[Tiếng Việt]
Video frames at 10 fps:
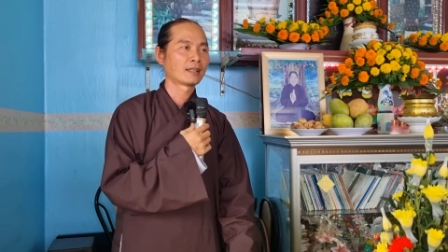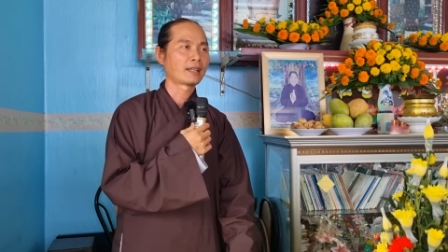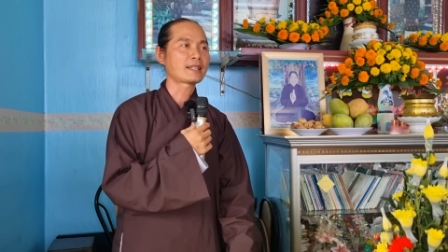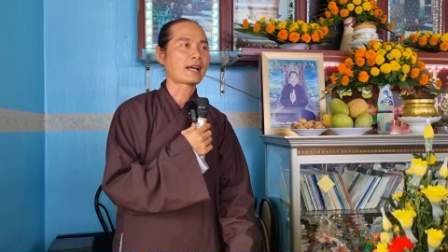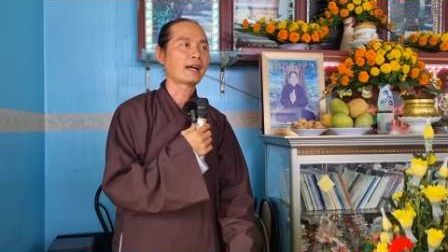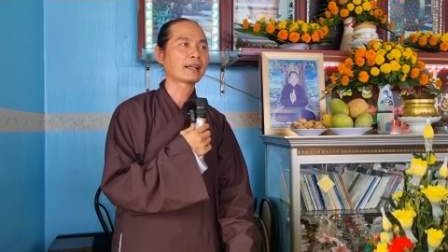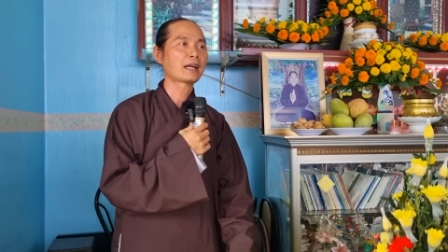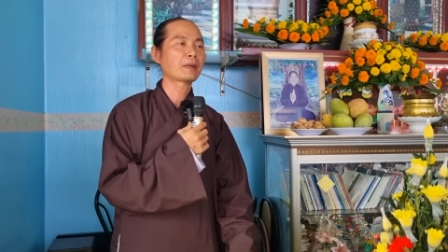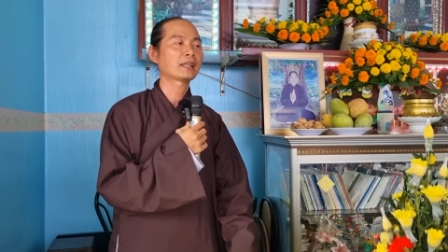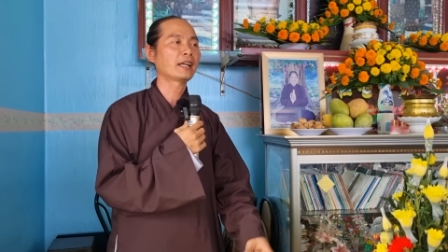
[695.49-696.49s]
Chỉ sợ
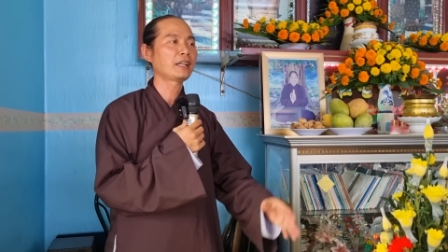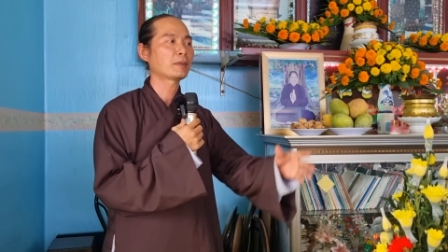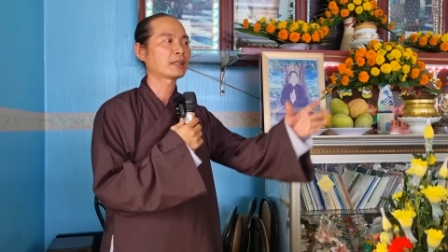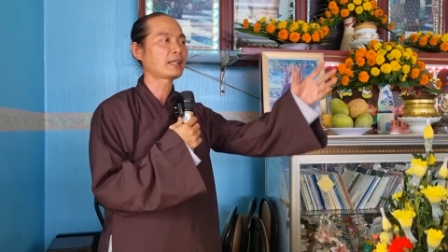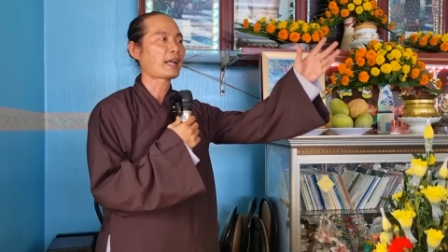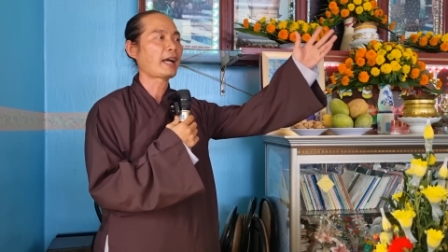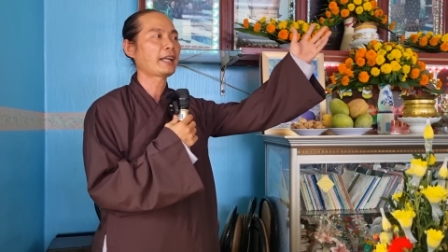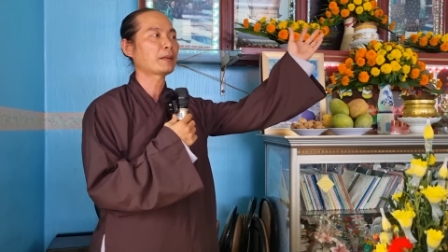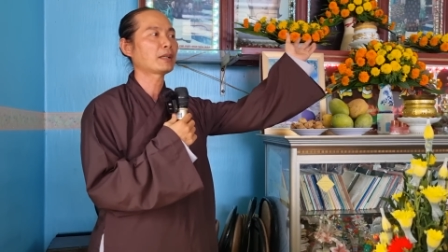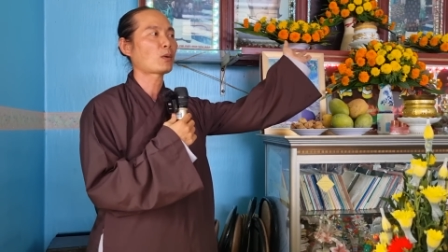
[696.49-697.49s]
cái mình đi thì mình chỉ
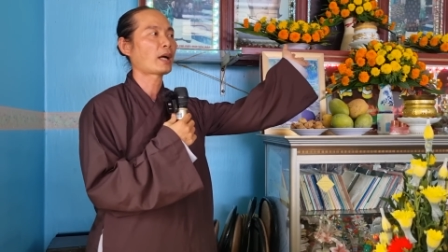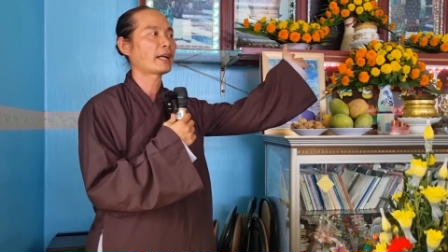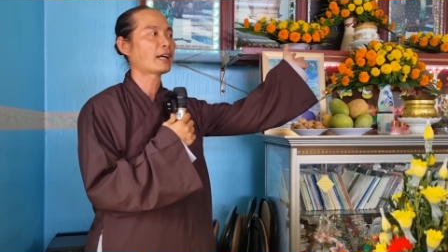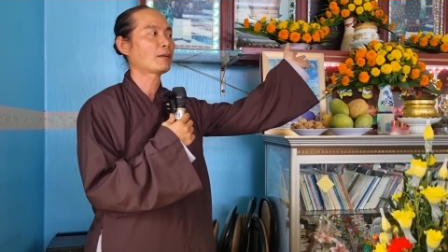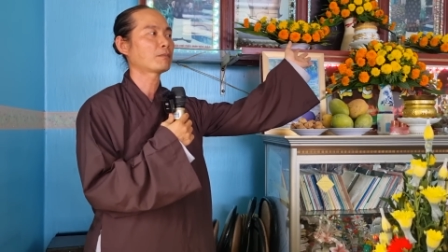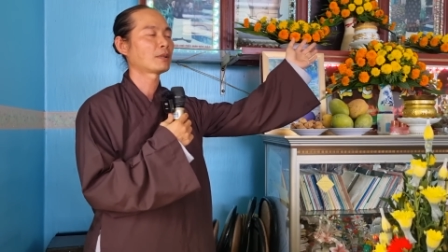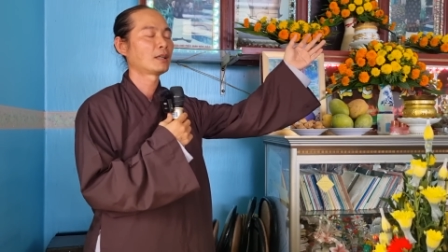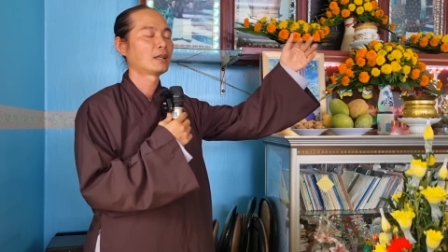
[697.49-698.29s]
chạy theo bên ngoài không,